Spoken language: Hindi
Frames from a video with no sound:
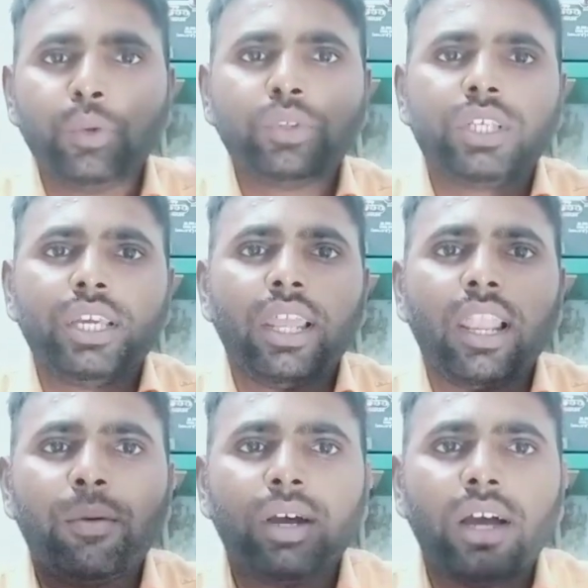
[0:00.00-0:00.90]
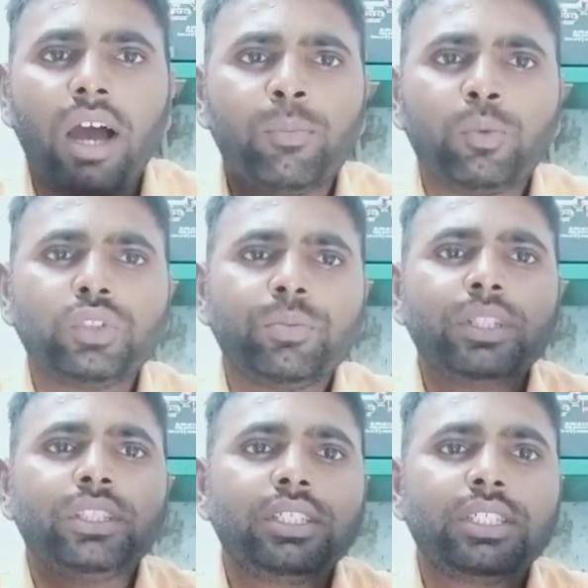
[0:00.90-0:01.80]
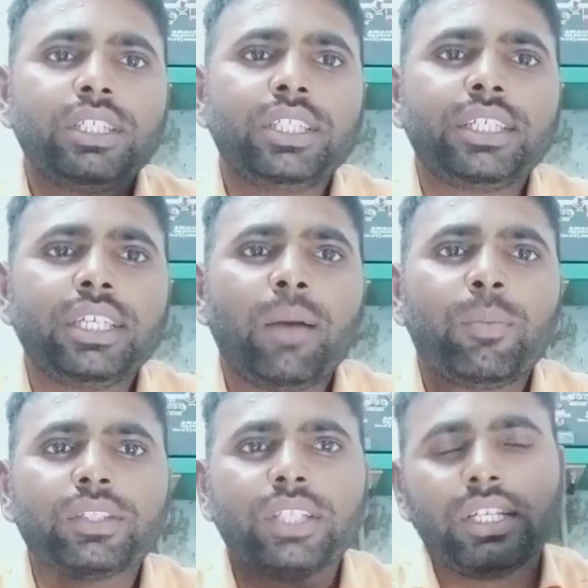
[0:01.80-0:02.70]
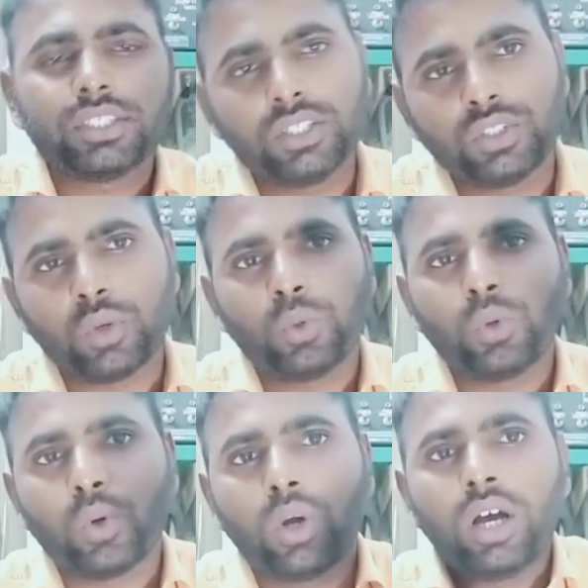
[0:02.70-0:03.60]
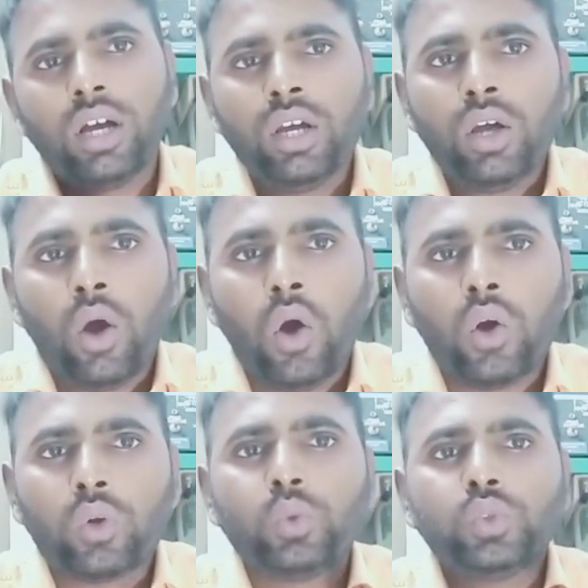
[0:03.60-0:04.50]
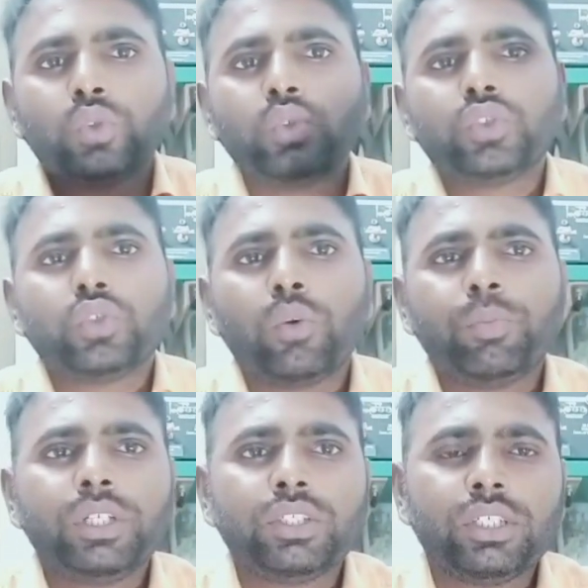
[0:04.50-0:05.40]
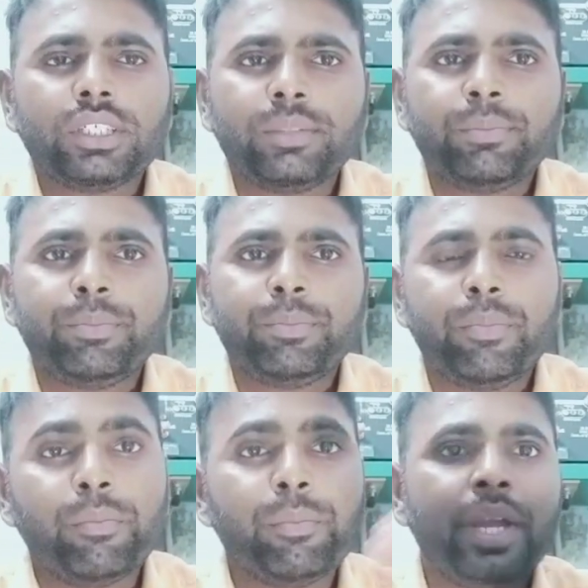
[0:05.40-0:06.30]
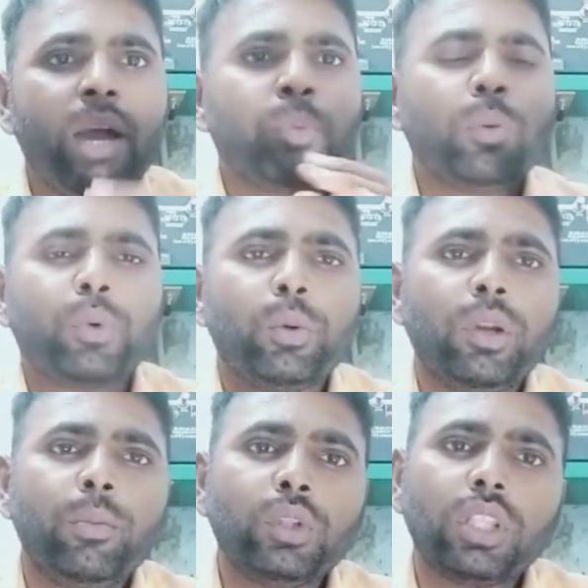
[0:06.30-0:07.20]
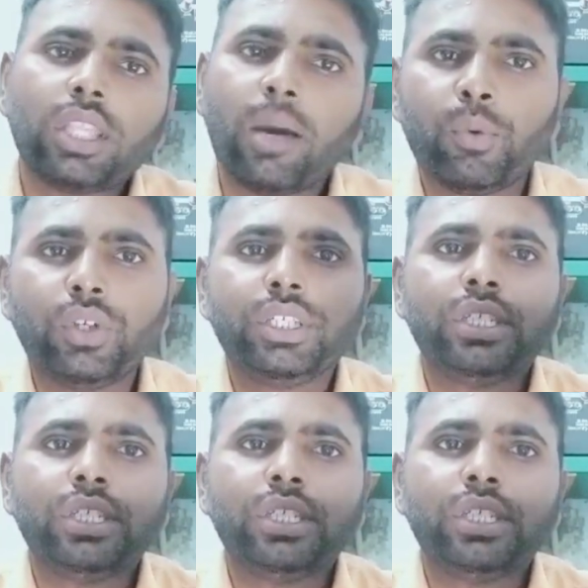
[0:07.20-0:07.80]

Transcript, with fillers: उसके अलावा आप कुछ मत कीजिए देखिए आपका सिलेक्शन ज़रूर होगा और कुछ कुछ टॉपिक जैसे में आपको प्रॉब्लम होता था आप वही